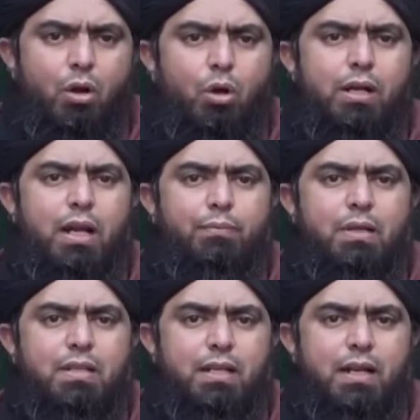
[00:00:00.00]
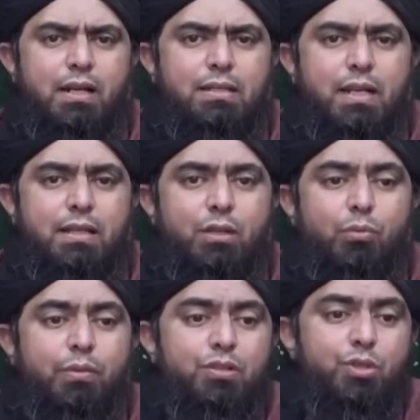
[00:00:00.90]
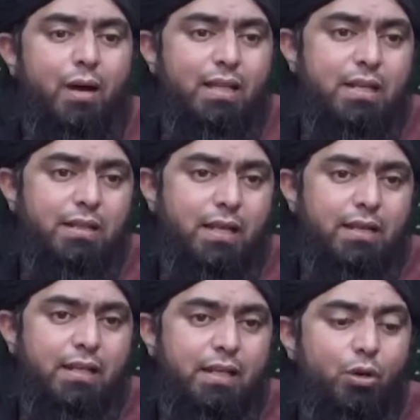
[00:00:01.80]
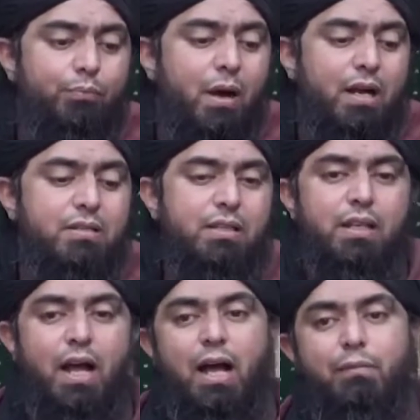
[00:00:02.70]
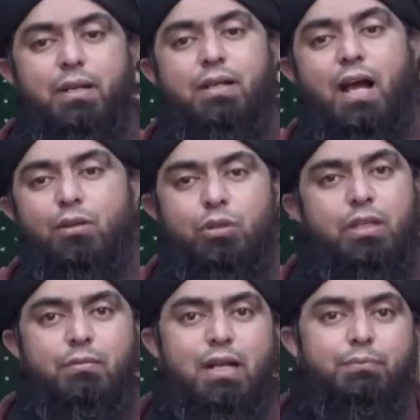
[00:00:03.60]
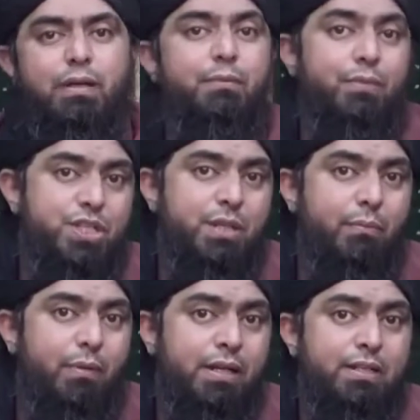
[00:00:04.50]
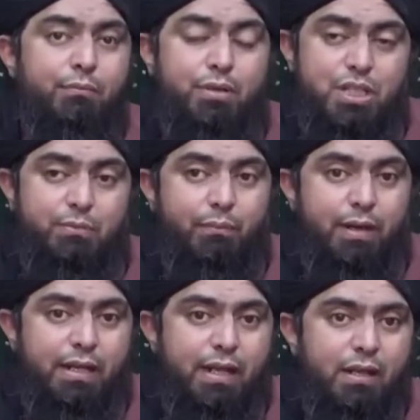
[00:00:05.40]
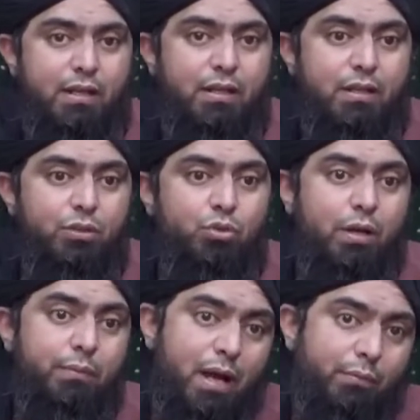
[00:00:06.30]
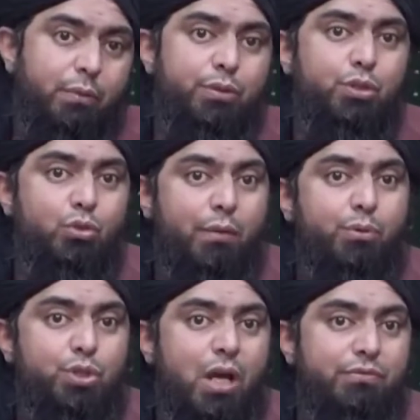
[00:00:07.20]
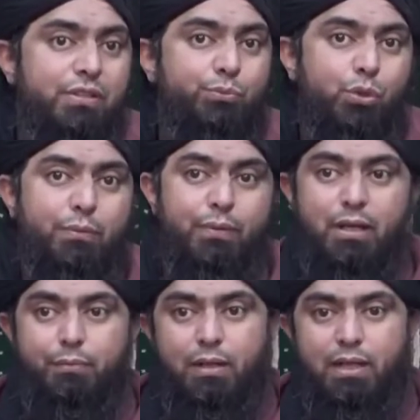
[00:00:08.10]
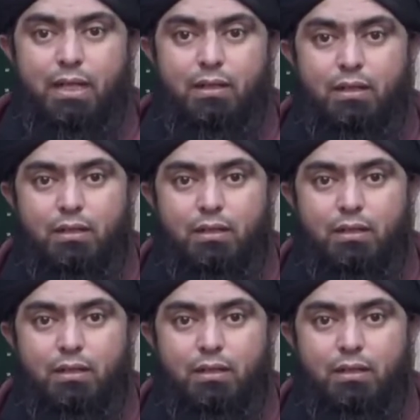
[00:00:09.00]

और अगर आप कसर करना चाहते हैं तो फिर जमात का क्या करेंगे और पांच दिन आपने घर तो नहीं नमाज पढ़नी मस्जिद में पढ़नी जब मस्जिद में पढ़ेंगे तो इमाम के पीछे तो आपको चार फ़र्ज पूरे ही पढ़ने पड़ेंगे